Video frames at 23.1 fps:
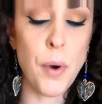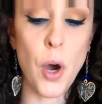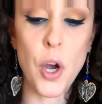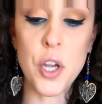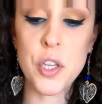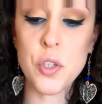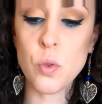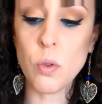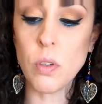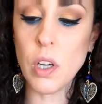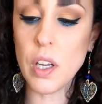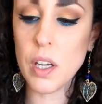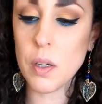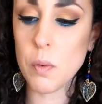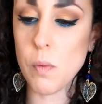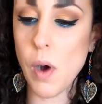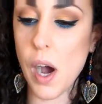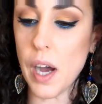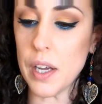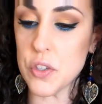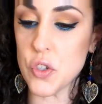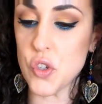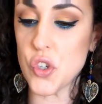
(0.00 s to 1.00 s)
poi sulle
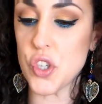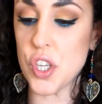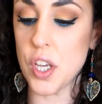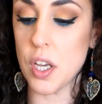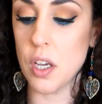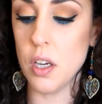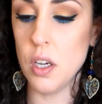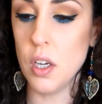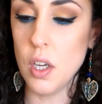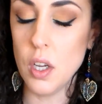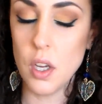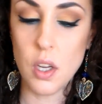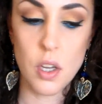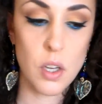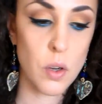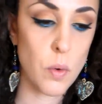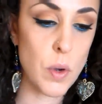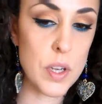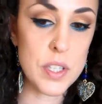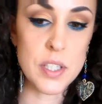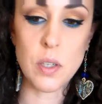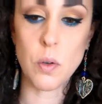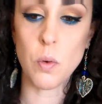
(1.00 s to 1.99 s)
guance
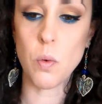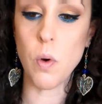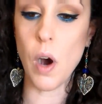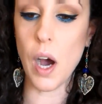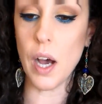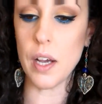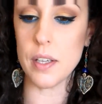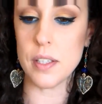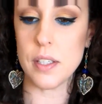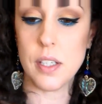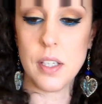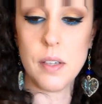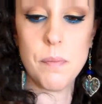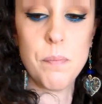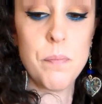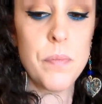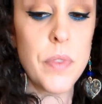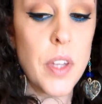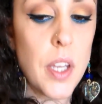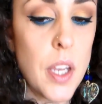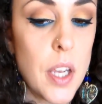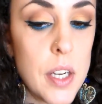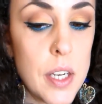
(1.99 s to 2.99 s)
quasi quasi
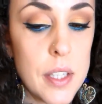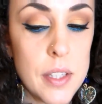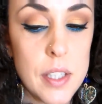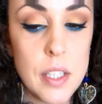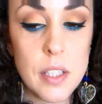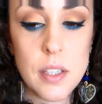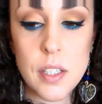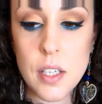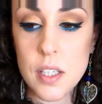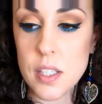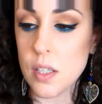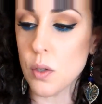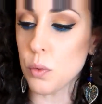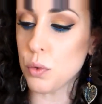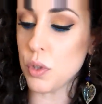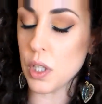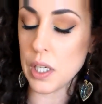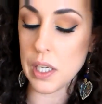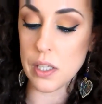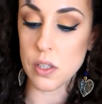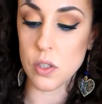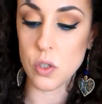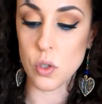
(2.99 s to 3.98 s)
che ne dite se
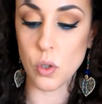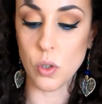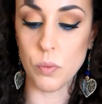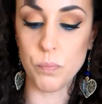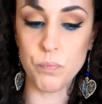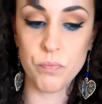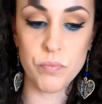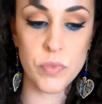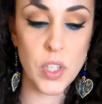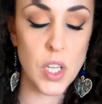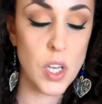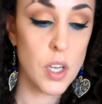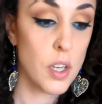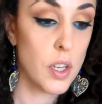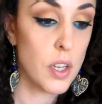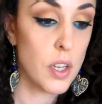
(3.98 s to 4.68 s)
utilizzo